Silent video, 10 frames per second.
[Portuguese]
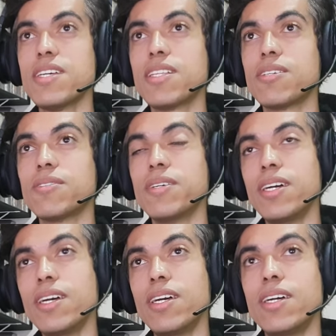Então,
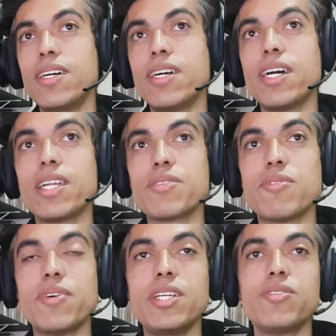elas
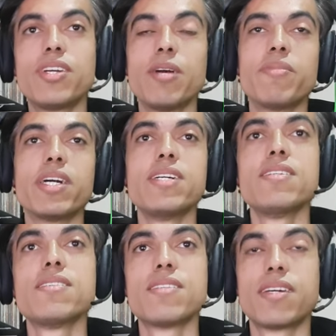vão ali no que é
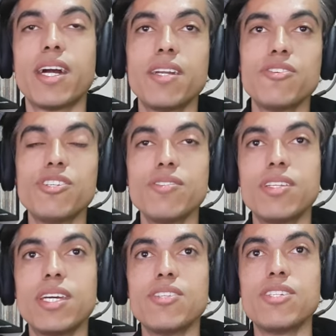mais garantido,
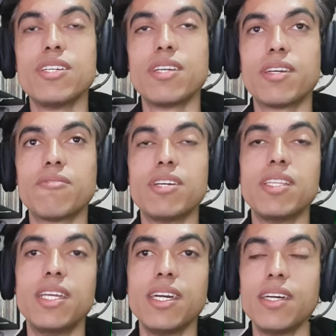né? De
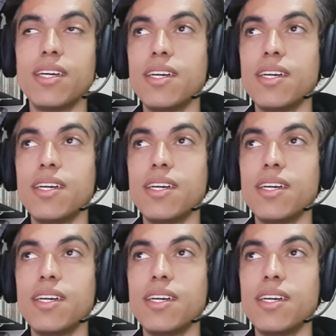vender.